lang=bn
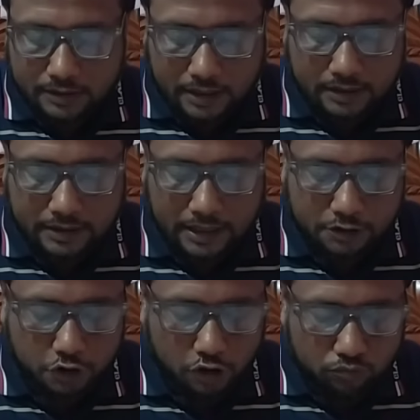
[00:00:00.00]
তারা
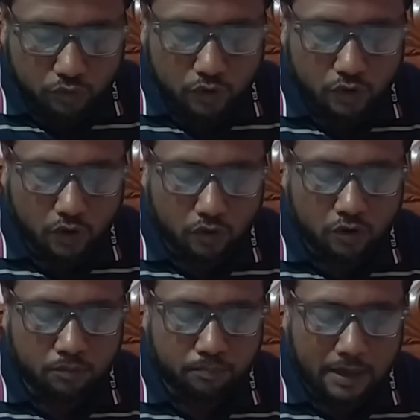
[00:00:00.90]
ন্যায্য মূল্য
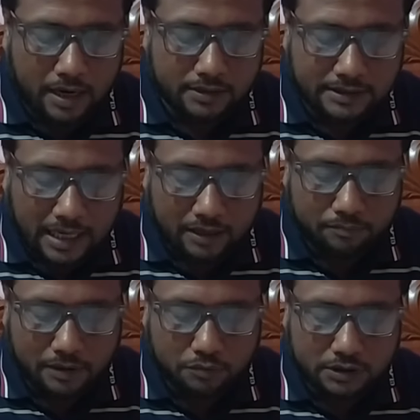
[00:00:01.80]
ও পা জাগ
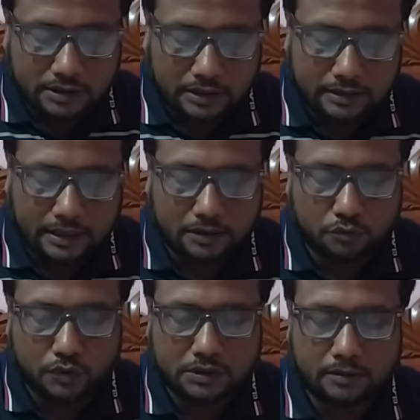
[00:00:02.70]
ব্যবস্থাকে দায়ী
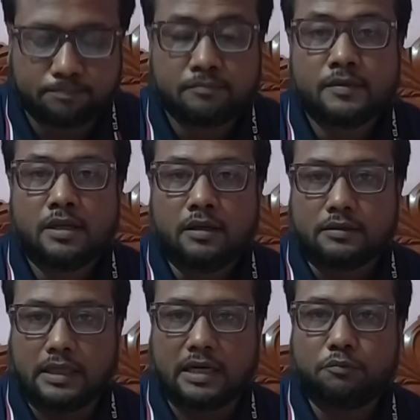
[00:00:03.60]
করছেন
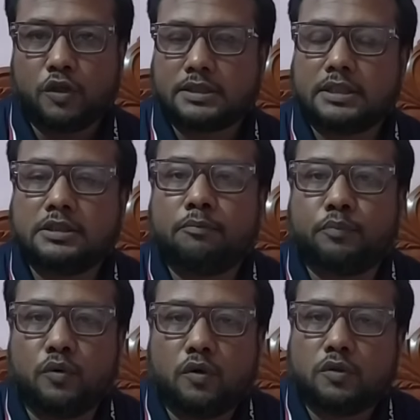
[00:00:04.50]
তারা বলছেন যে
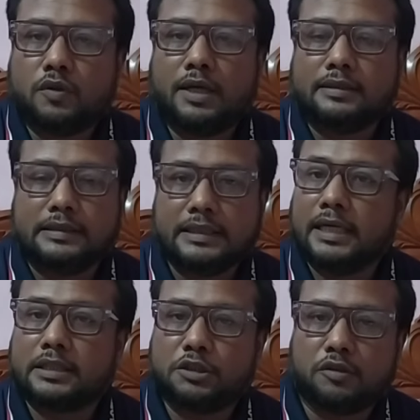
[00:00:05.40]
প্রণোদনা
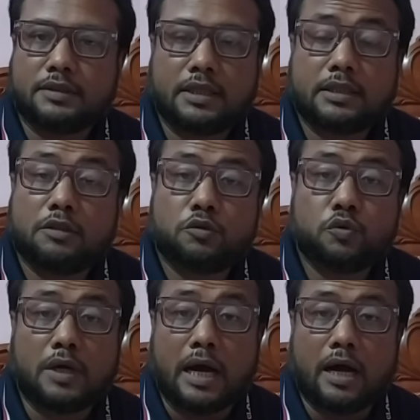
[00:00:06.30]
দিয়ে কৃষকদের
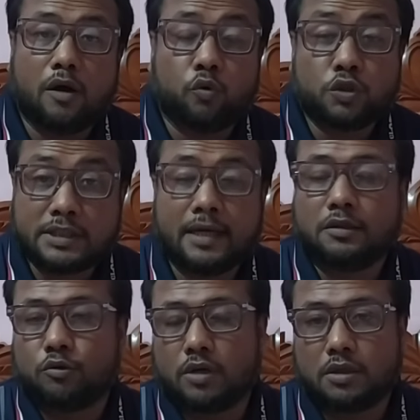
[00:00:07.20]
কিন্তু
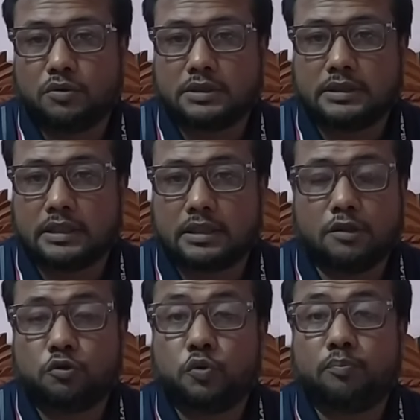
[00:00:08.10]
উৎসাহিত করা হচ্ছে
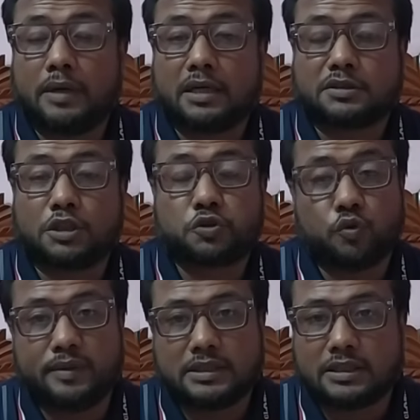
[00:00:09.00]
কিন্তু পাট চাষ
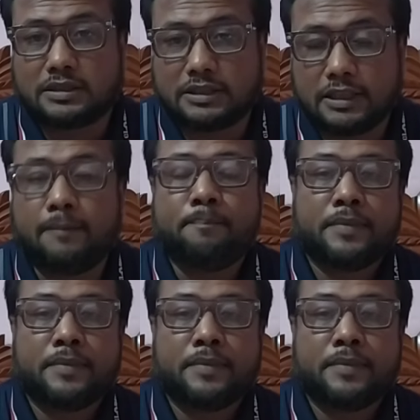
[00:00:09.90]
কমে যাচ্ছে